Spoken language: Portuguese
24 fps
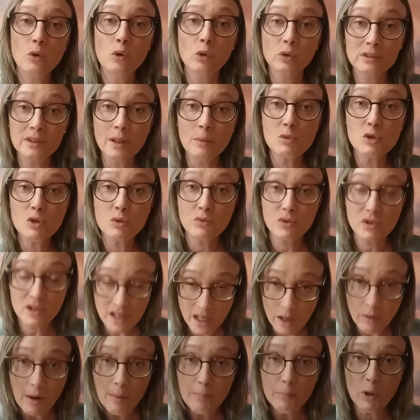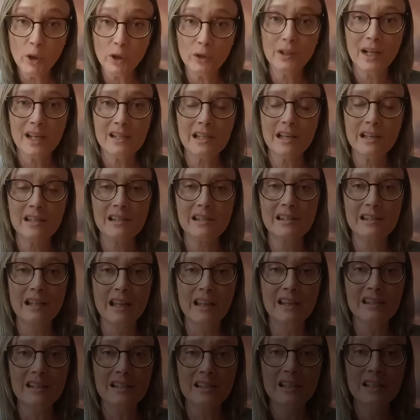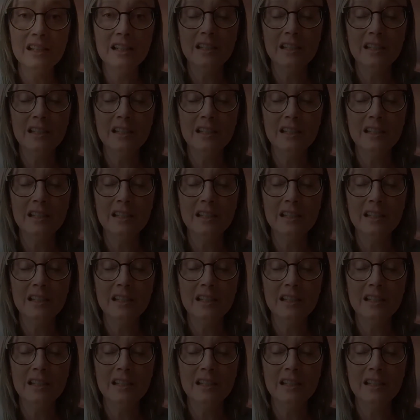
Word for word: Contamos com seu apoio nessa resistência